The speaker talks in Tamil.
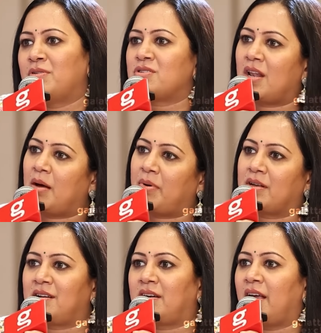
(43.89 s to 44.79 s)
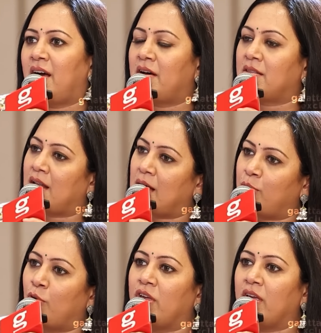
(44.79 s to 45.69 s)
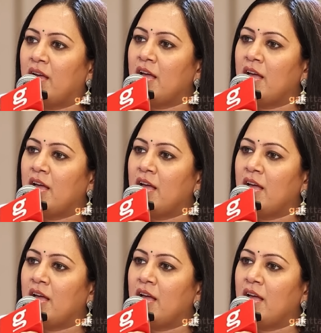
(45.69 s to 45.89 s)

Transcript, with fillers: பிரிஞ்சிடலாம்ப்பா செட்டே ஆகாதுன்னெலாம் போய்